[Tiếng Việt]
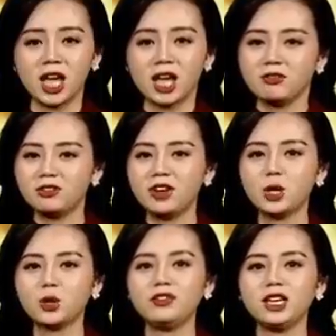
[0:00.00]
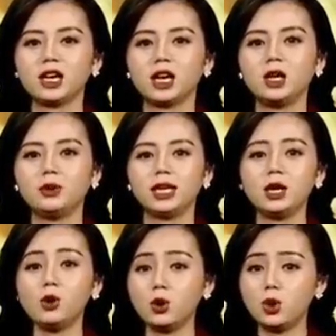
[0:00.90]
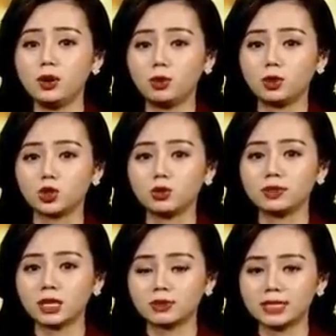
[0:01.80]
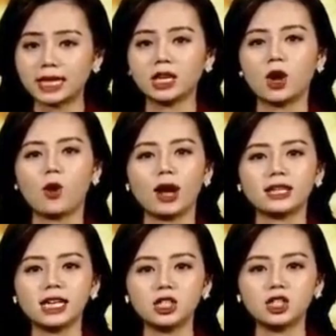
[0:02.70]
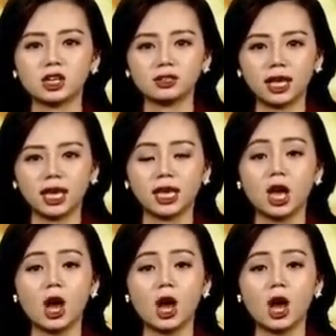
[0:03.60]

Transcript: Vì vậy, quý vị cần lưu ý luôn luôn bổ sung rau xanh, khoáng chất cho cơ thể,